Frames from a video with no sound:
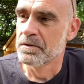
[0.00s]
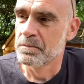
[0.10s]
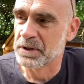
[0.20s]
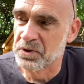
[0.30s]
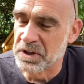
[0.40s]

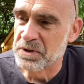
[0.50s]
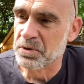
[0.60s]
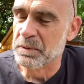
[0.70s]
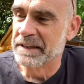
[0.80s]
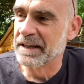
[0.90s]
Pas de
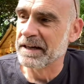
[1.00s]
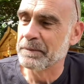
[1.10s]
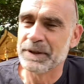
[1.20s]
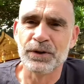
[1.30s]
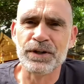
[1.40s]
connexion le
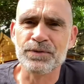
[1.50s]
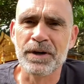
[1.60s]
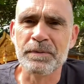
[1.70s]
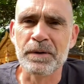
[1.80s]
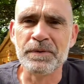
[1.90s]
matin, pas de
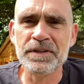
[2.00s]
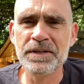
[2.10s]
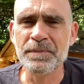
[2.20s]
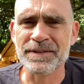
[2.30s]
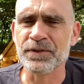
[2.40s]
connexion
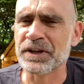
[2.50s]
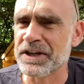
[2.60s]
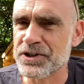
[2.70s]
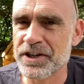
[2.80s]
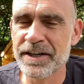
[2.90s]
l'après-midi, pas sans
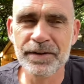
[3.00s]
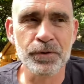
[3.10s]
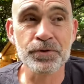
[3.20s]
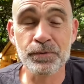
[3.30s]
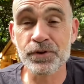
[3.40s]
4G.
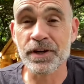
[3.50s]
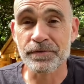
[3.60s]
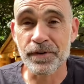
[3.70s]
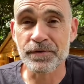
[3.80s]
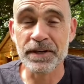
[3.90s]
Heureusement, j'ai
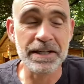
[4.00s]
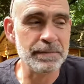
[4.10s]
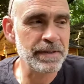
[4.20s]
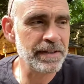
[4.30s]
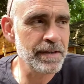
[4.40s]
un forfait
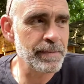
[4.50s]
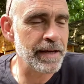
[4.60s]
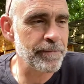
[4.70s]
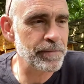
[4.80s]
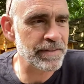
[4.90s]
illimité,
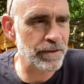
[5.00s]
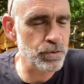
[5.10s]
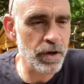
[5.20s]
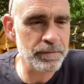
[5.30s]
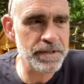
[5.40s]
mais ça
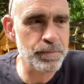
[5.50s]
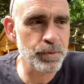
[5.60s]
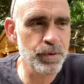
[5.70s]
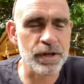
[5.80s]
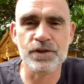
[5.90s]
dure un petit
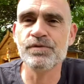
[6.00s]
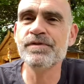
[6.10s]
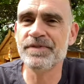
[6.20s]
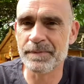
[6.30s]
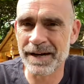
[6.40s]
peu et je vous
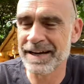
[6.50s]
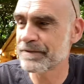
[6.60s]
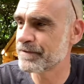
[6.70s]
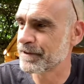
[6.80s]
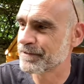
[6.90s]
le fais
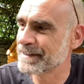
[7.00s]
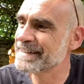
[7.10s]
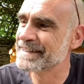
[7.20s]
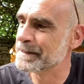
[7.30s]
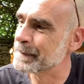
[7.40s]
bref. En
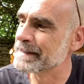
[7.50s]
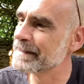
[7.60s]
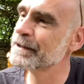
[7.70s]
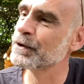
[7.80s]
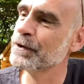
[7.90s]
fait, il s'est
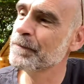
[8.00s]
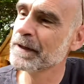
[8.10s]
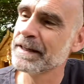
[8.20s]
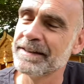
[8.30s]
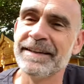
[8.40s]
passé que
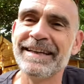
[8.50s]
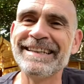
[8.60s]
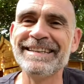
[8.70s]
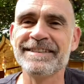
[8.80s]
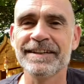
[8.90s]
des
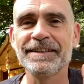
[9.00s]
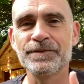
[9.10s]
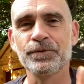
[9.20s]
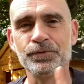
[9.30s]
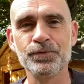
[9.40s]
techniciens qui
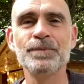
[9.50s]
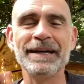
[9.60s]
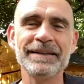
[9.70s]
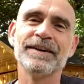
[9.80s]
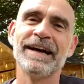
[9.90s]
sont venus
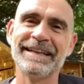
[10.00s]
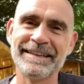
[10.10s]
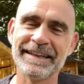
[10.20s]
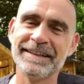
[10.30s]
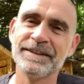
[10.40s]
mettre
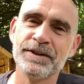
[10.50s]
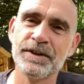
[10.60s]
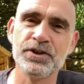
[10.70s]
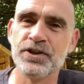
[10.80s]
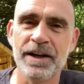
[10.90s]

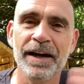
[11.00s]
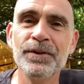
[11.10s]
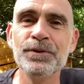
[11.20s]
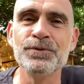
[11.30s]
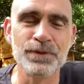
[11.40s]
Internet chez
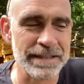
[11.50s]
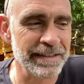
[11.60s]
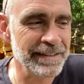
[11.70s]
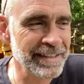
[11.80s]
un de nos voisins